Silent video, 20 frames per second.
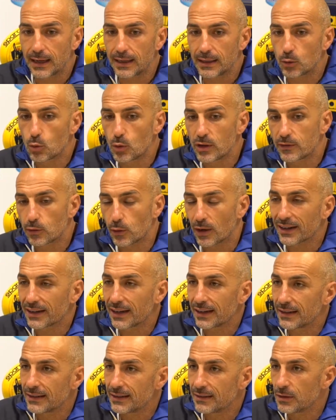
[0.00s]
il guizzo
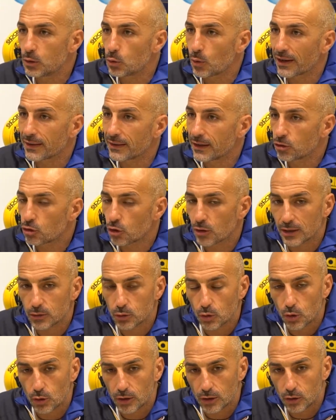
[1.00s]
anche individuale del
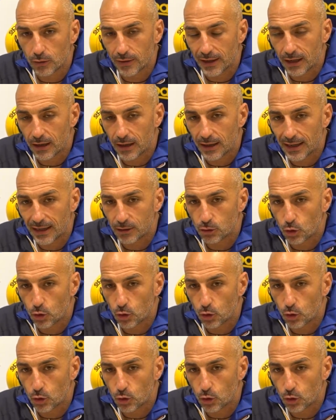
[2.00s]
giocatore, dove la, la